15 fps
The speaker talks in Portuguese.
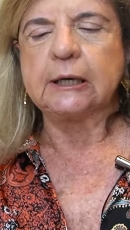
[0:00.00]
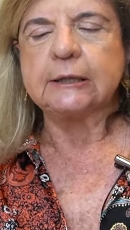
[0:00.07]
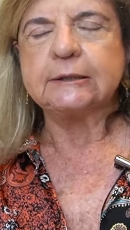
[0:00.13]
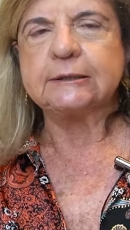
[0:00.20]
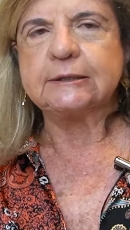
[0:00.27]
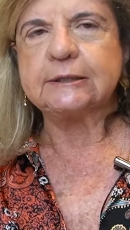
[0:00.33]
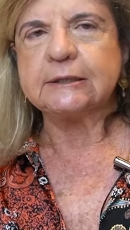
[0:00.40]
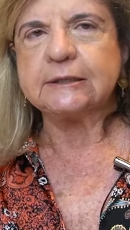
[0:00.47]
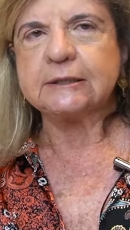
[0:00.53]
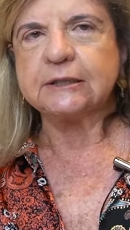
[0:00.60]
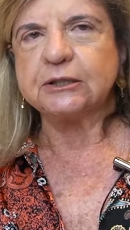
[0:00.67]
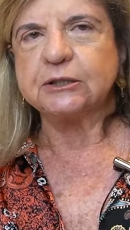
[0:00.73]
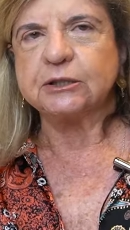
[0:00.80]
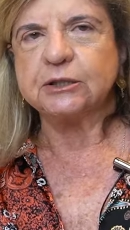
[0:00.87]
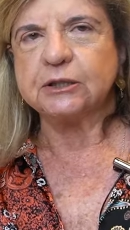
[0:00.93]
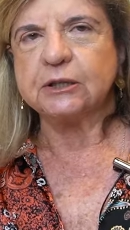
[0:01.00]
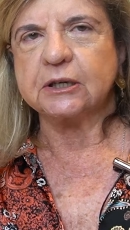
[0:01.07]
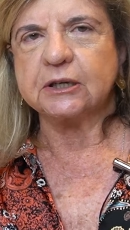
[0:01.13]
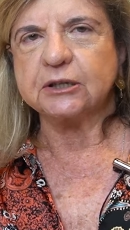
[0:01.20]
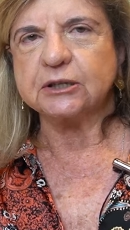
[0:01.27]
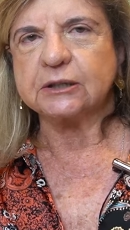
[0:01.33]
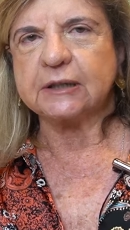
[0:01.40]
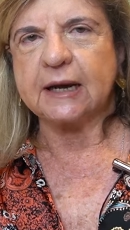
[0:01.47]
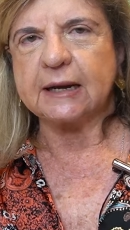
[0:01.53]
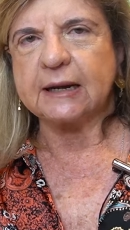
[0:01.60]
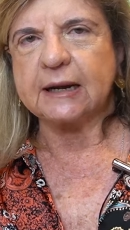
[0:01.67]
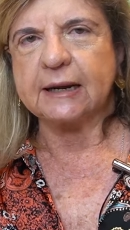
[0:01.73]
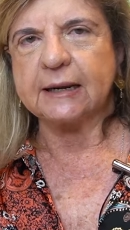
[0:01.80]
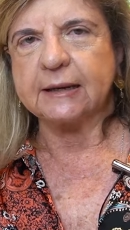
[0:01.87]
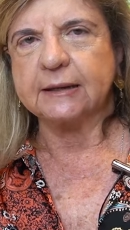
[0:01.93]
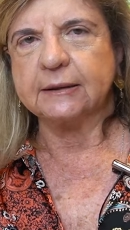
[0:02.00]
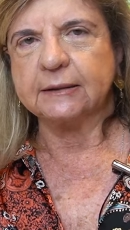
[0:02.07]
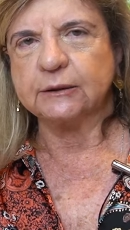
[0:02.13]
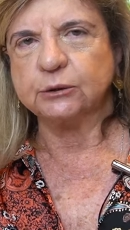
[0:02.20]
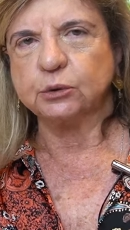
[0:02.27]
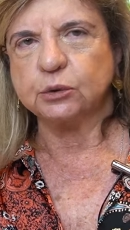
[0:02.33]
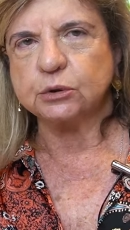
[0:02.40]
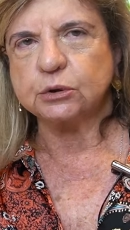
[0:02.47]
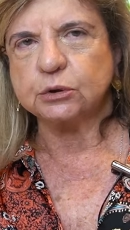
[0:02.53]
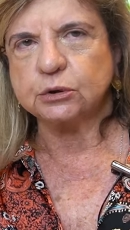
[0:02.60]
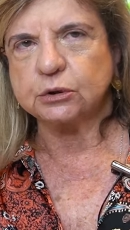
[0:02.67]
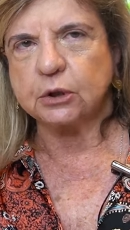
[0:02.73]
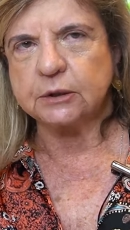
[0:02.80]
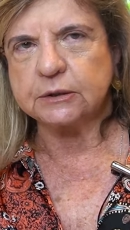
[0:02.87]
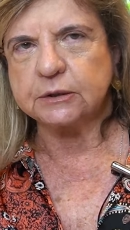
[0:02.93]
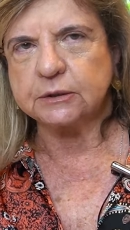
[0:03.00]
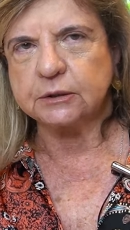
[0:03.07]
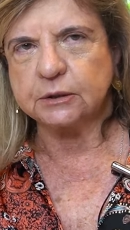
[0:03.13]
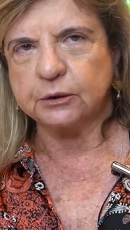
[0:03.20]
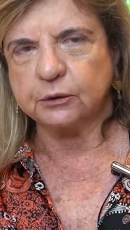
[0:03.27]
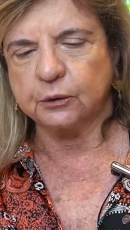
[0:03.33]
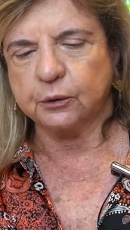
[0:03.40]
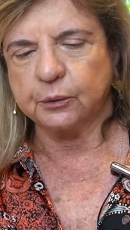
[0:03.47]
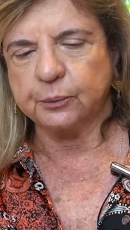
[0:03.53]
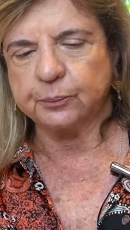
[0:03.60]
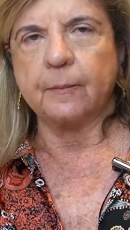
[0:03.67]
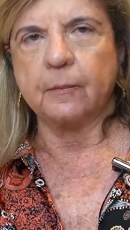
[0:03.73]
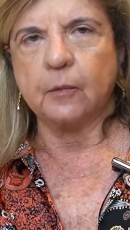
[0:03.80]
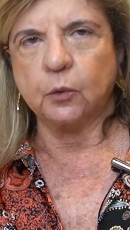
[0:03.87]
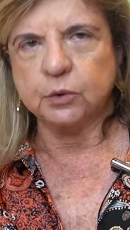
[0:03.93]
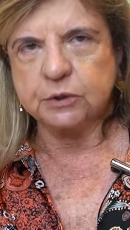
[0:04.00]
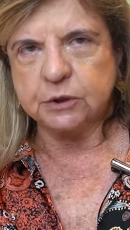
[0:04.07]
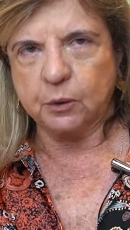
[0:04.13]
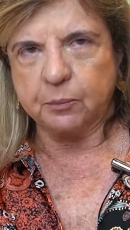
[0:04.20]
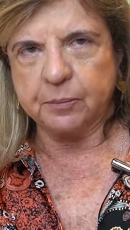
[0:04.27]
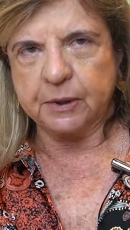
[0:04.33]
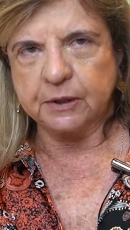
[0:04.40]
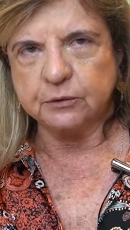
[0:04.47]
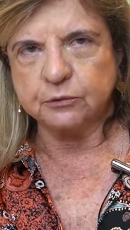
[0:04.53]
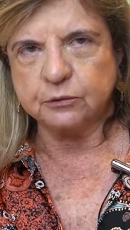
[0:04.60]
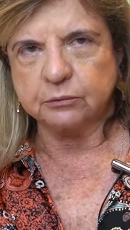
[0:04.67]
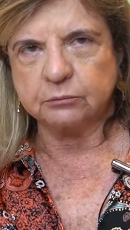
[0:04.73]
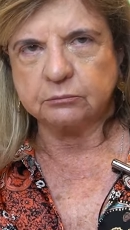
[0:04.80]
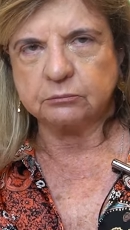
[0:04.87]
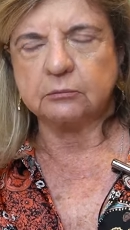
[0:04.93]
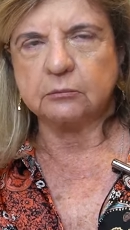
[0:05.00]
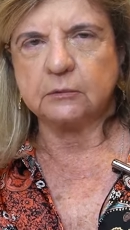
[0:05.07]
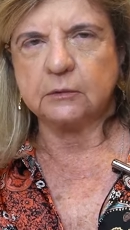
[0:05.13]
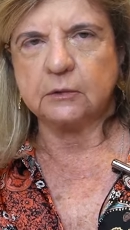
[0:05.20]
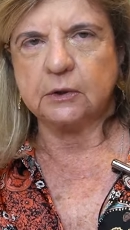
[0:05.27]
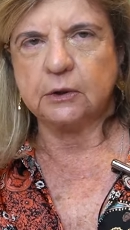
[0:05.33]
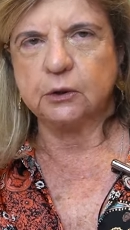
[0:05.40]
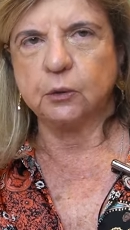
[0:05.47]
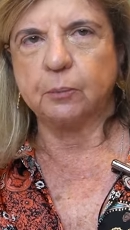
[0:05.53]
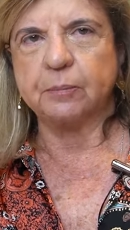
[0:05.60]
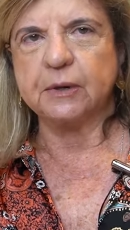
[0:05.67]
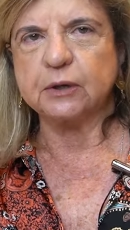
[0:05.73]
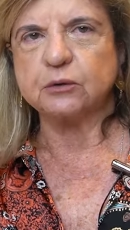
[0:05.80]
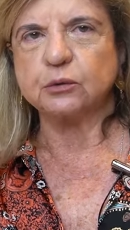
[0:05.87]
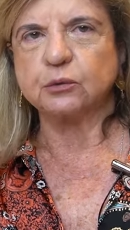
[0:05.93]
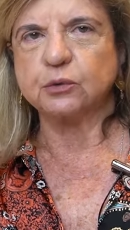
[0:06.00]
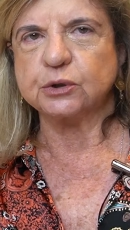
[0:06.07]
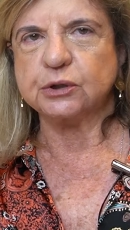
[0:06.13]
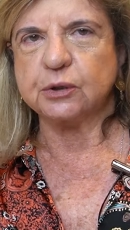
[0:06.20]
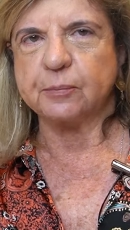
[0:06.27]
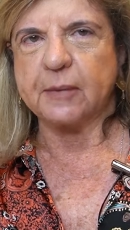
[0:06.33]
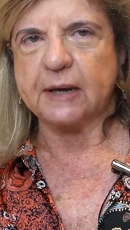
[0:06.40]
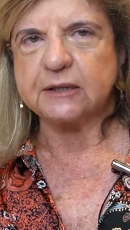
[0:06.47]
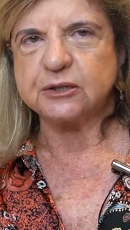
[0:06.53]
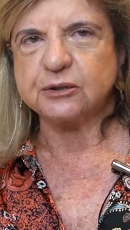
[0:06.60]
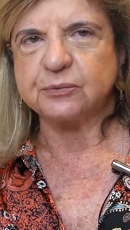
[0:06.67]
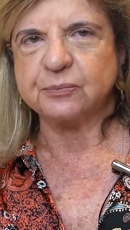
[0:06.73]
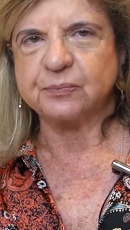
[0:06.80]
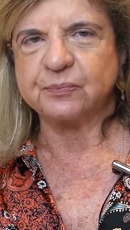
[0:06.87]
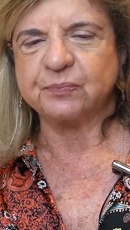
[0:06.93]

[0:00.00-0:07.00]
Se sentir que está carregando sozinho o seu peso e o peso dos demais.